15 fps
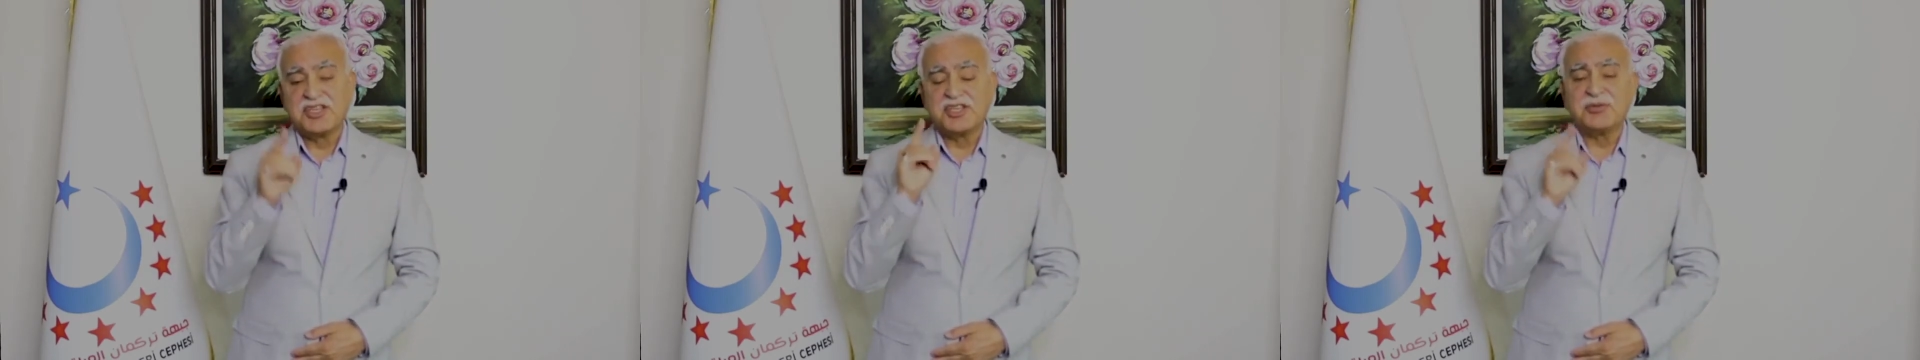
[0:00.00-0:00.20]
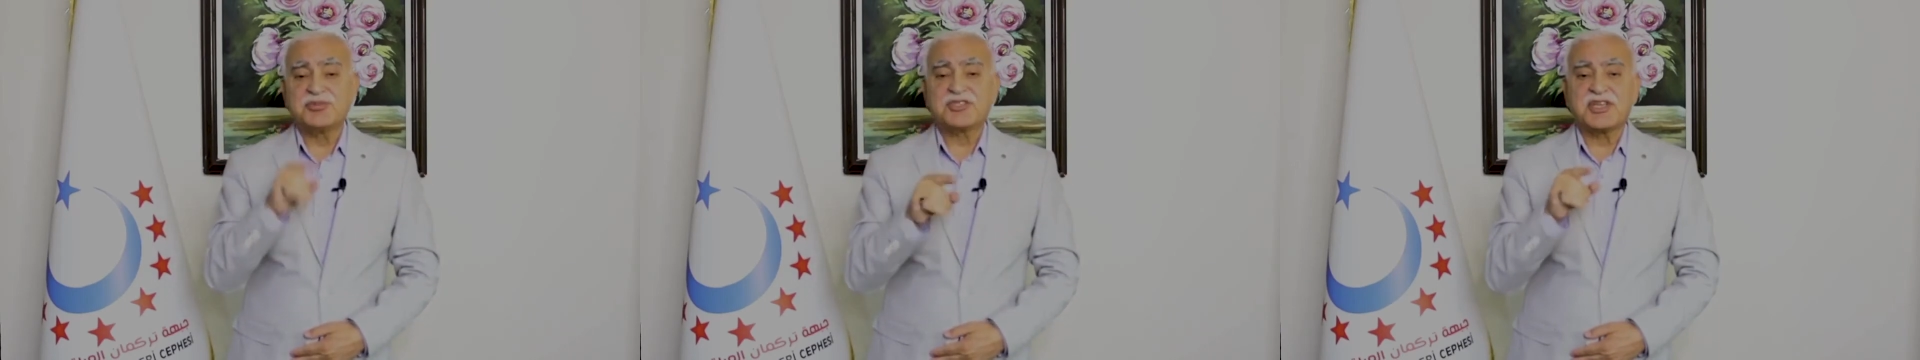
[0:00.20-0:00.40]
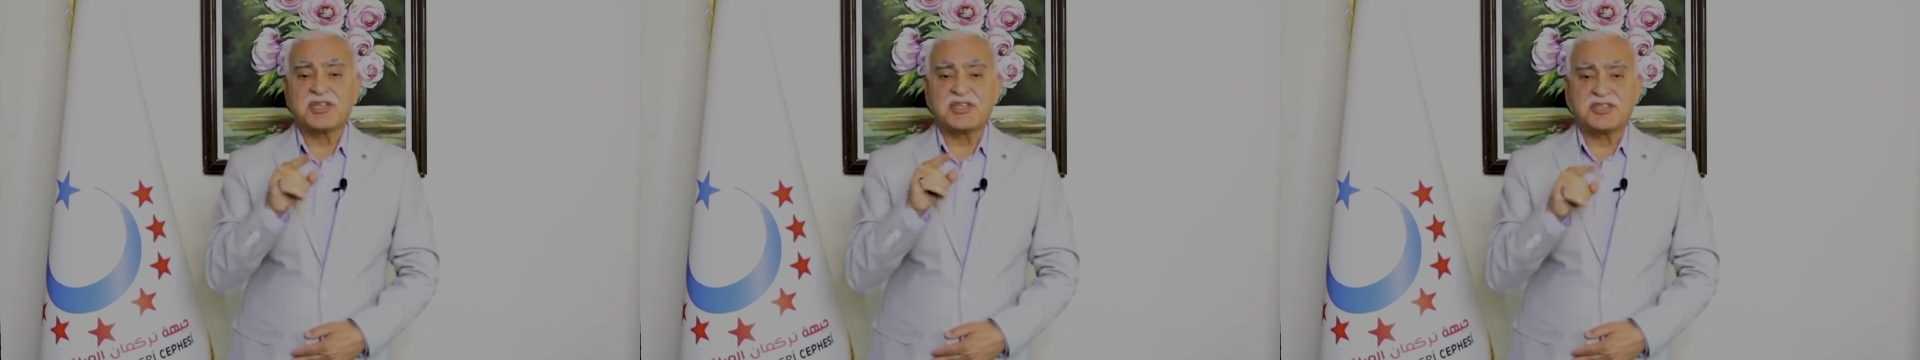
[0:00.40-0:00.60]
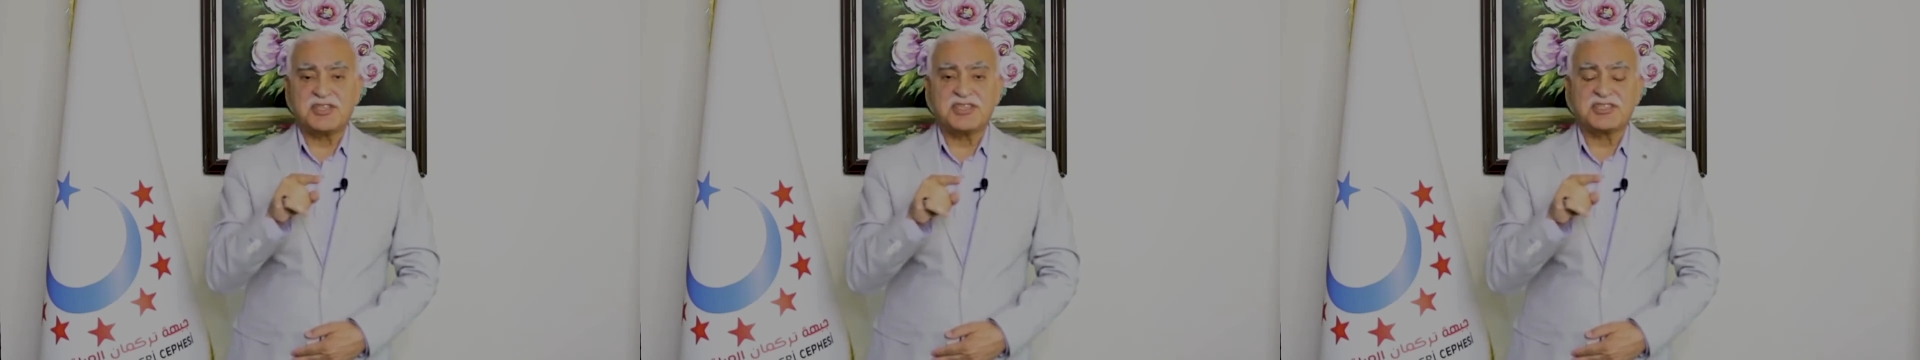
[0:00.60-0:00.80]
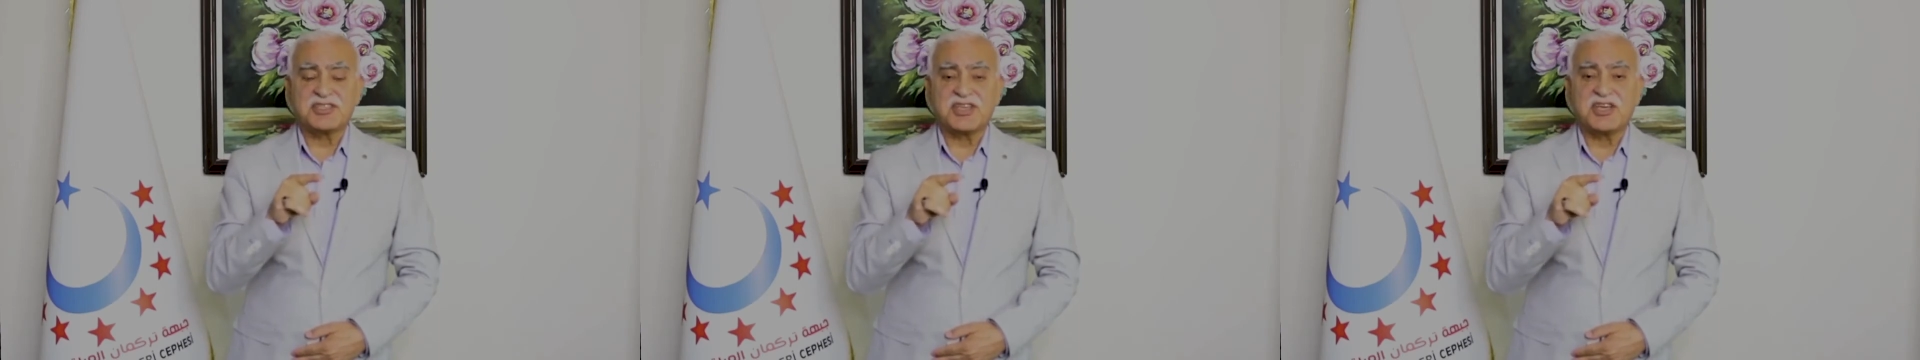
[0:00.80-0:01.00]
Kimse de
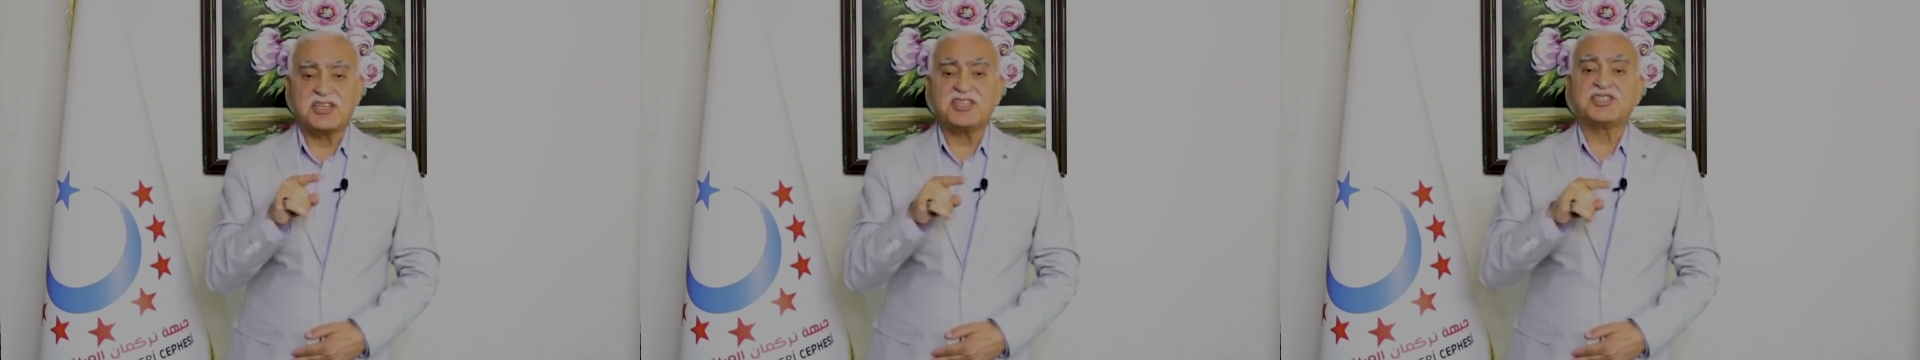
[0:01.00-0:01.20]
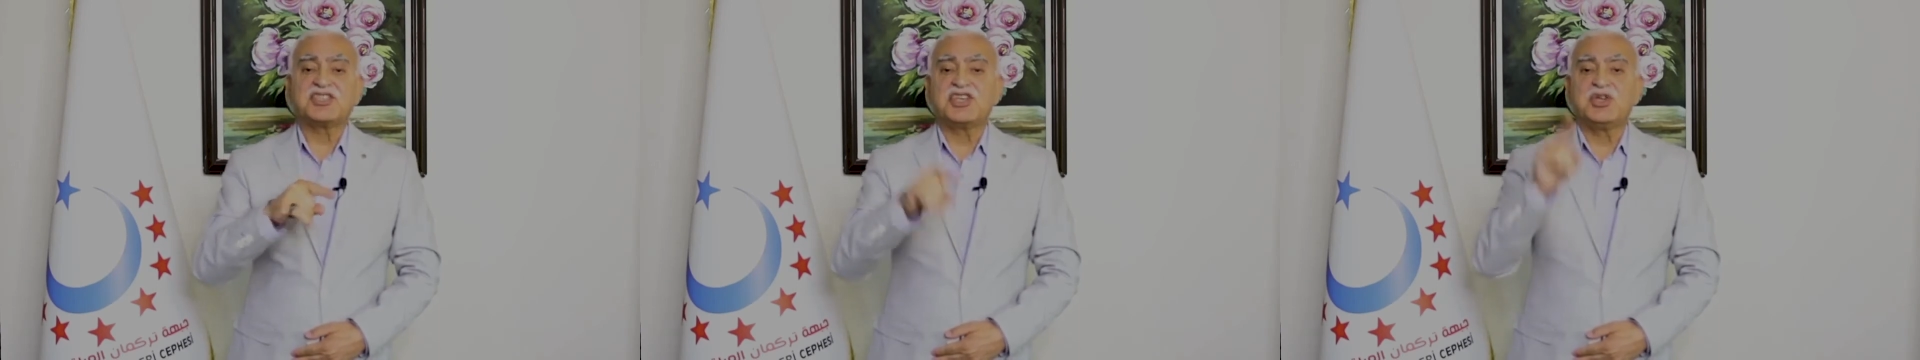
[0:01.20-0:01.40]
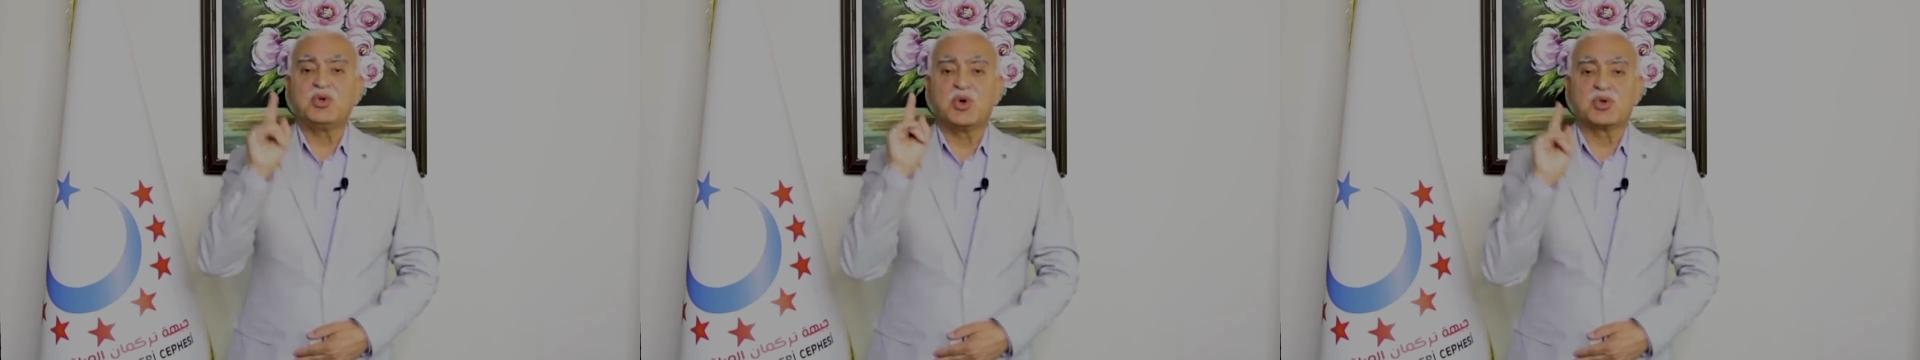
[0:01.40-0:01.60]
değilse hiç iyi